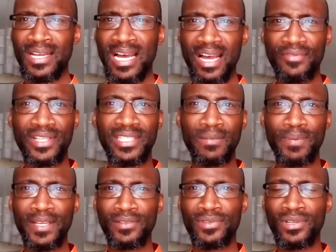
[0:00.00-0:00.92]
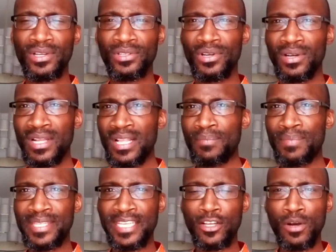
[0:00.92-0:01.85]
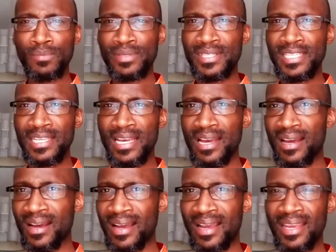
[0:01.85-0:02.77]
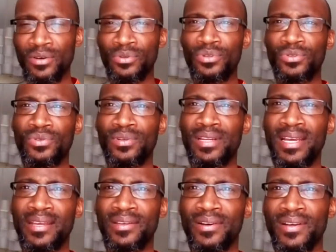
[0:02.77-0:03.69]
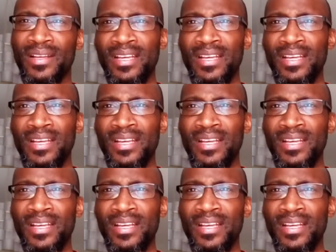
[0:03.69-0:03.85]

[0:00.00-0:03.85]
avec ces personnes, mais c'est comme si un rayon de soleil